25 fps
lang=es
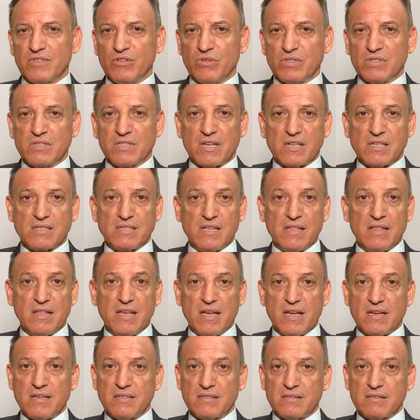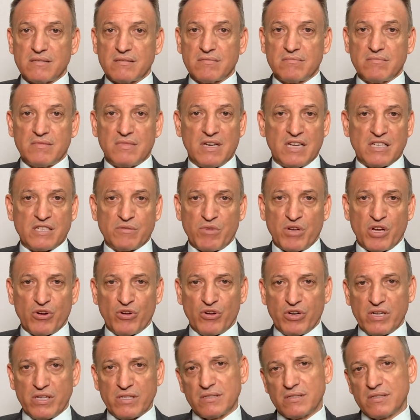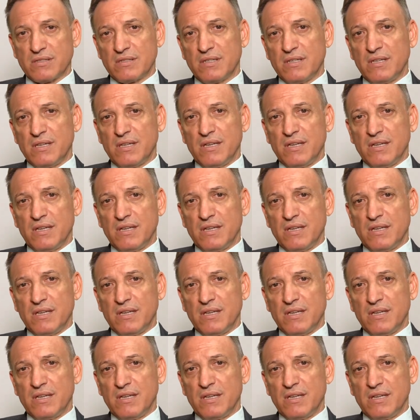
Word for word: nuestras ideas las mejores,